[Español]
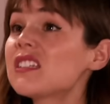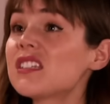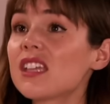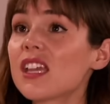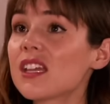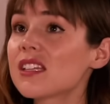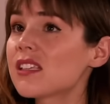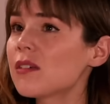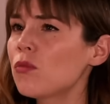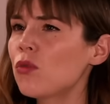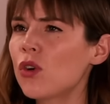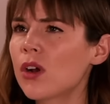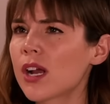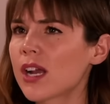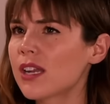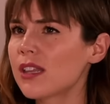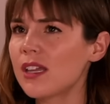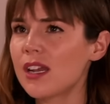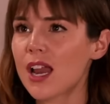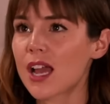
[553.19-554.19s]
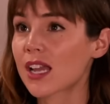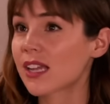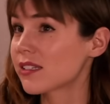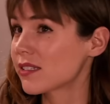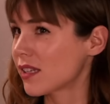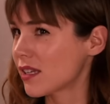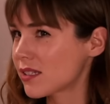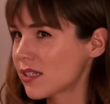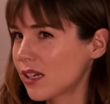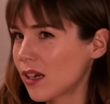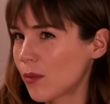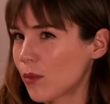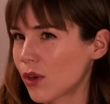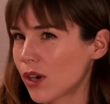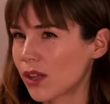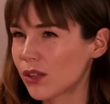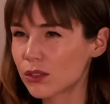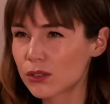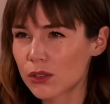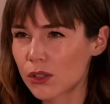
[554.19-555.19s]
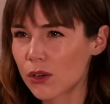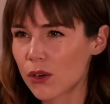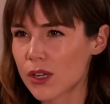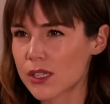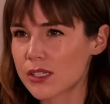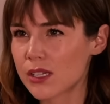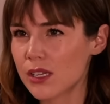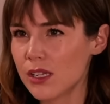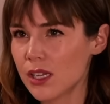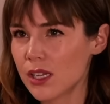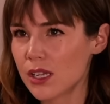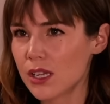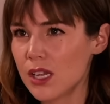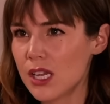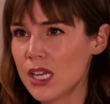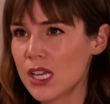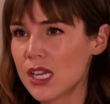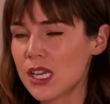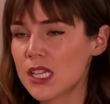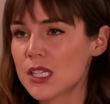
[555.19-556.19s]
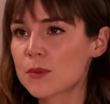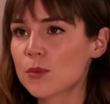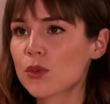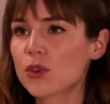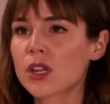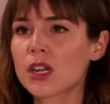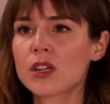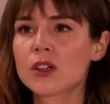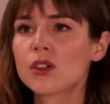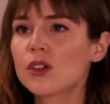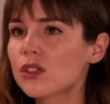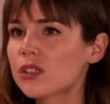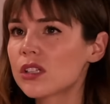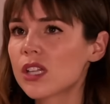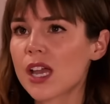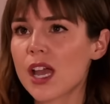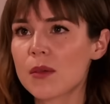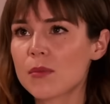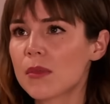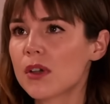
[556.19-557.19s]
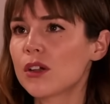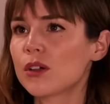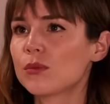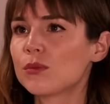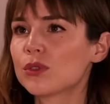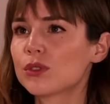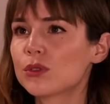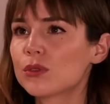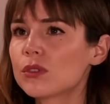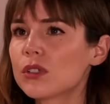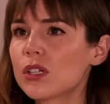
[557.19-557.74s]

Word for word: si esa mujer de la que estás enamorado no lo hace, es porque no te ama como tú